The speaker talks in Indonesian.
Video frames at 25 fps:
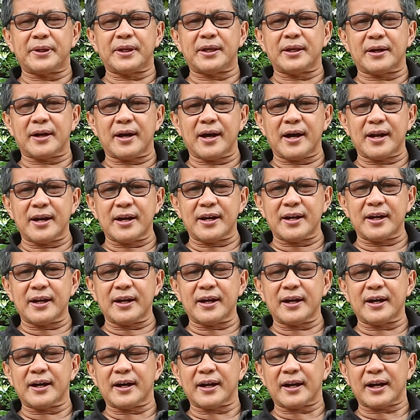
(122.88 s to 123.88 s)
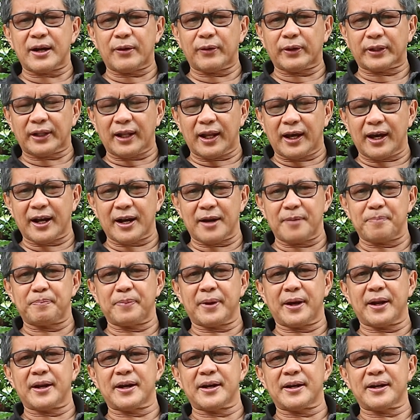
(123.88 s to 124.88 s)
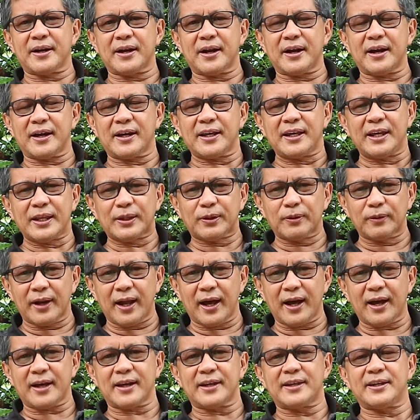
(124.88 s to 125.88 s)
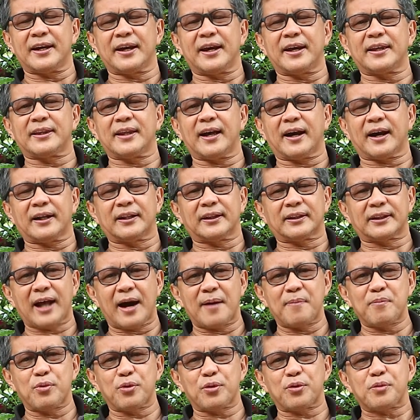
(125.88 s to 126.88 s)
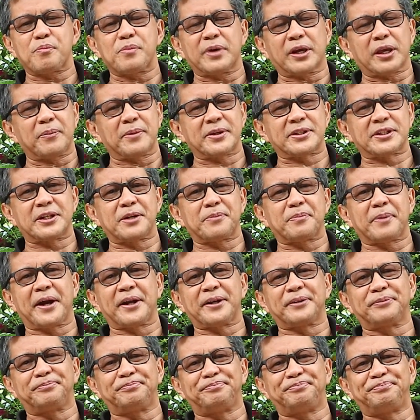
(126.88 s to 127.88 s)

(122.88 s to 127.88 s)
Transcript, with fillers: pikiran, eh, rawatlah harapan, Itulah yang kita akan tabur bagi masa depan.